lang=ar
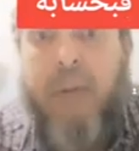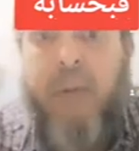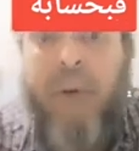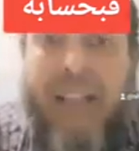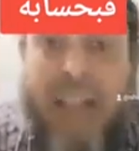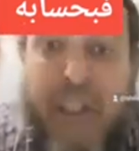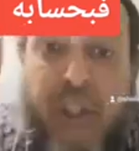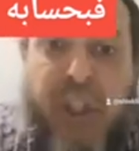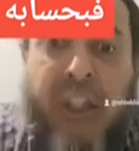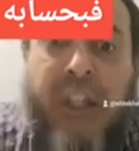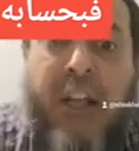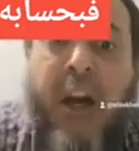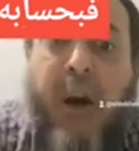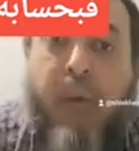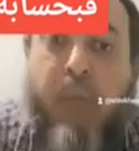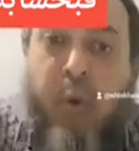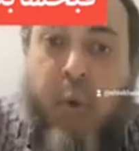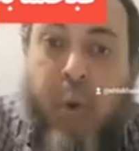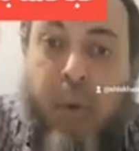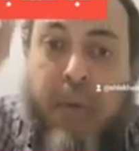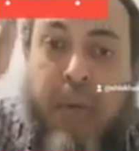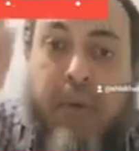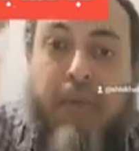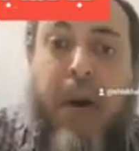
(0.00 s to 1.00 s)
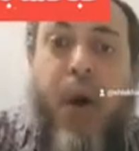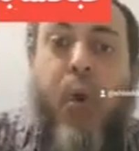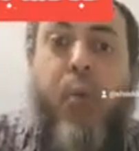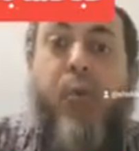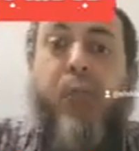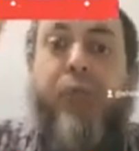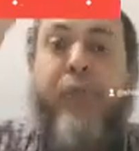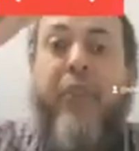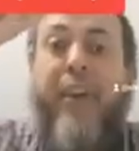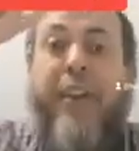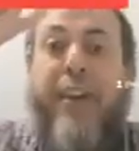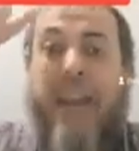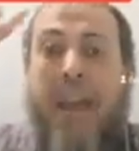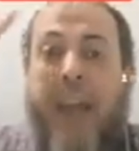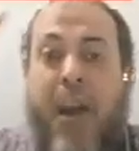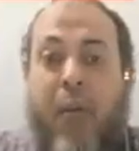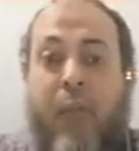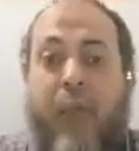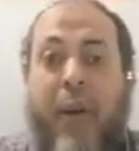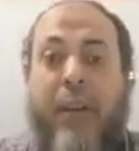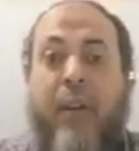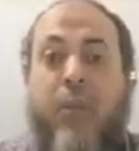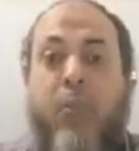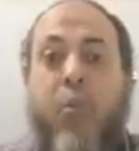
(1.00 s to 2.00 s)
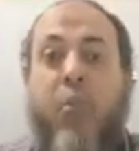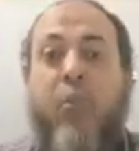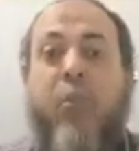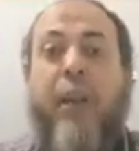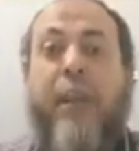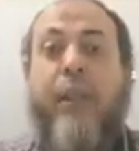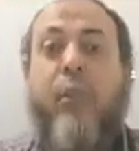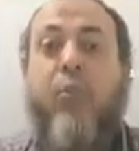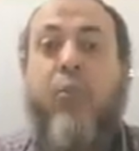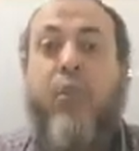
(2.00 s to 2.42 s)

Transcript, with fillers: والإنجيل يأمرهم بالمعروف وينهاهم عن المنكر